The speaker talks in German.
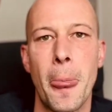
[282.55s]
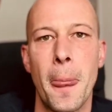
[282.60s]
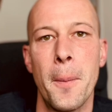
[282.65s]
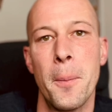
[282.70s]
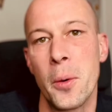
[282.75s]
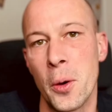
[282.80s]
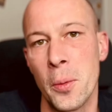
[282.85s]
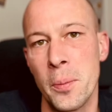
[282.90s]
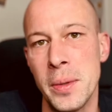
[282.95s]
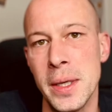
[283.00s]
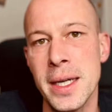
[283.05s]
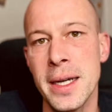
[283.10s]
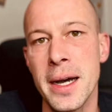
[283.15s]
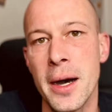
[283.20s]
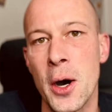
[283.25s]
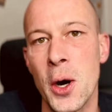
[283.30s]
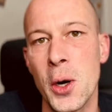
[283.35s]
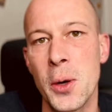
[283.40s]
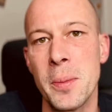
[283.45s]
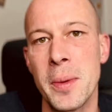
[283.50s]
Probier
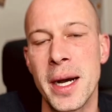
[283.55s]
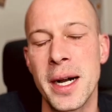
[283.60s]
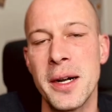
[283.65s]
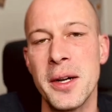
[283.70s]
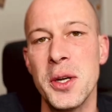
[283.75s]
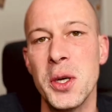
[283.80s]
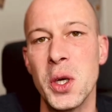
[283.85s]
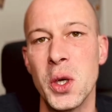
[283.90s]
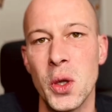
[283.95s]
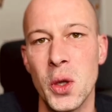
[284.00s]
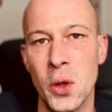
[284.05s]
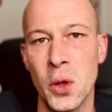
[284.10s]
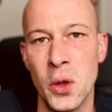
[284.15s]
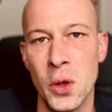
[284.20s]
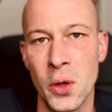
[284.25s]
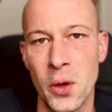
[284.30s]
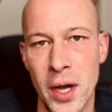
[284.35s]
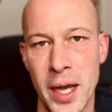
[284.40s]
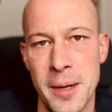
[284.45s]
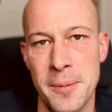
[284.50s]
auch mal
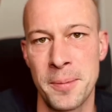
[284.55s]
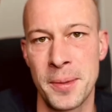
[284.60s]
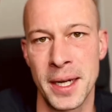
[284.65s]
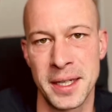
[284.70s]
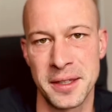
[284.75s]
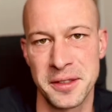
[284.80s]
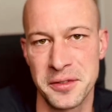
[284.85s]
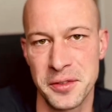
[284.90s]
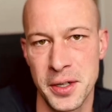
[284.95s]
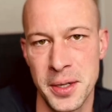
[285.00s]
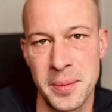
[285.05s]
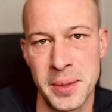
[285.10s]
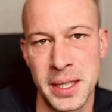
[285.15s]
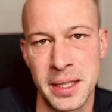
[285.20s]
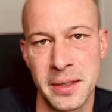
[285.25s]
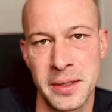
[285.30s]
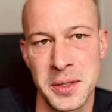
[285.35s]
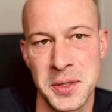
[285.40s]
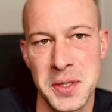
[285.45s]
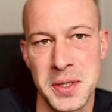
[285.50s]
neue Plattformen
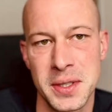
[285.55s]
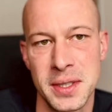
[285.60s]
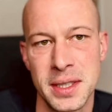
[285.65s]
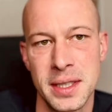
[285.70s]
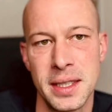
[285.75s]
aus.